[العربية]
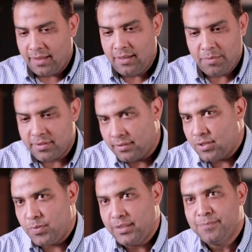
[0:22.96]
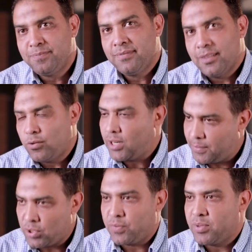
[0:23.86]
قال لا ما قصرتش معاك قلت له يا
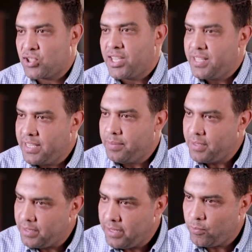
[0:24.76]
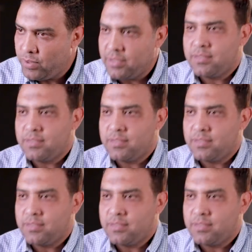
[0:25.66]
كابتن شوف الماتش ده هديه مني ليك ونادي